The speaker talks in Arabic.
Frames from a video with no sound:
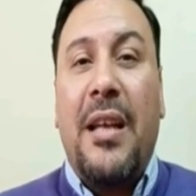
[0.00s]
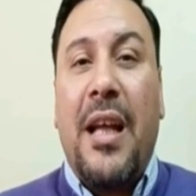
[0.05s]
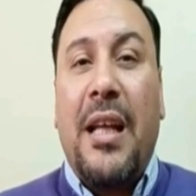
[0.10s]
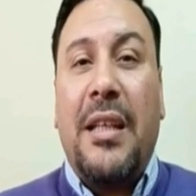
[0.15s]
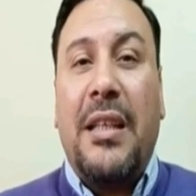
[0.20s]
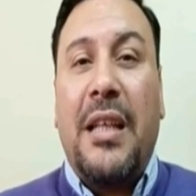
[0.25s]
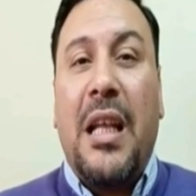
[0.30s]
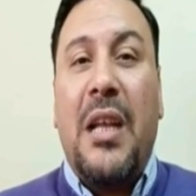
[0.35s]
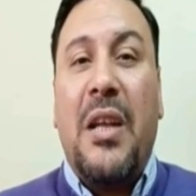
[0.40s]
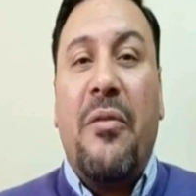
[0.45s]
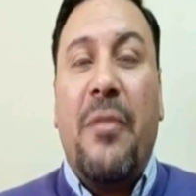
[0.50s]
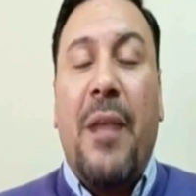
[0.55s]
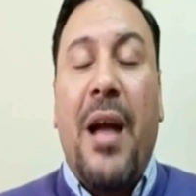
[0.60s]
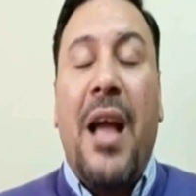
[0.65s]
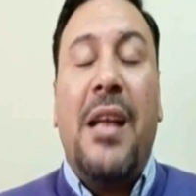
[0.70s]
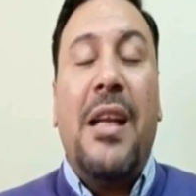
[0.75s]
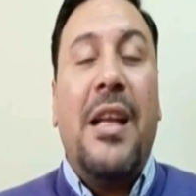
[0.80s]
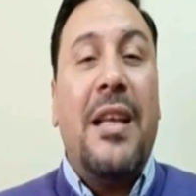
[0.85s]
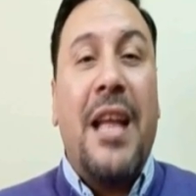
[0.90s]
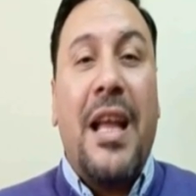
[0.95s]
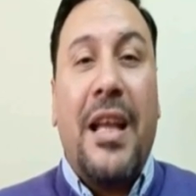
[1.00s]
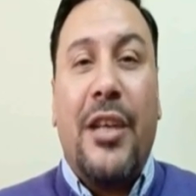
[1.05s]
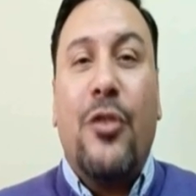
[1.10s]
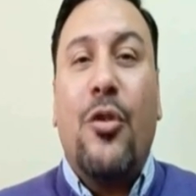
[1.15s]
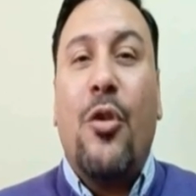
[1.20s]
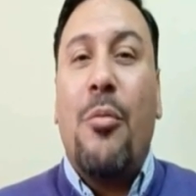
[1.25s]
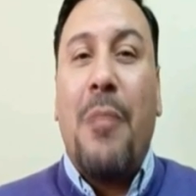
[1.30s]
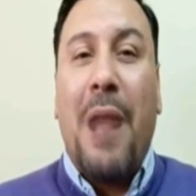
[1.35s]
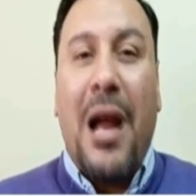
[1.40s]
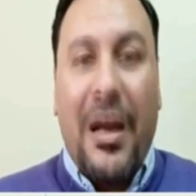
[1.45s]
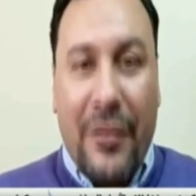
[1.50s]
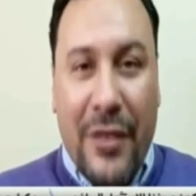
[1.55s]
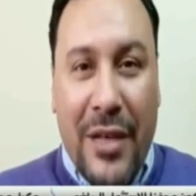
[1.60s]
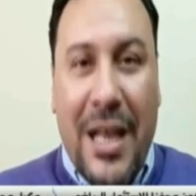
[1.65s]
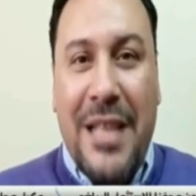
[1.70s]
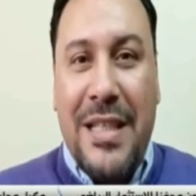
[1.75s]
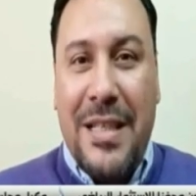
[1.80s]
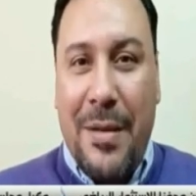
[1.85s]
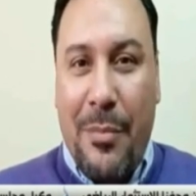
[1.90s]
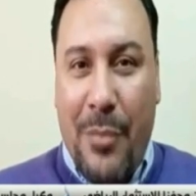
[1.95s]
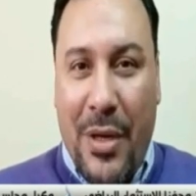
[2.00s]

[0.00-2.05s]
نختلف معاها لان اكيد هم عارفين احسن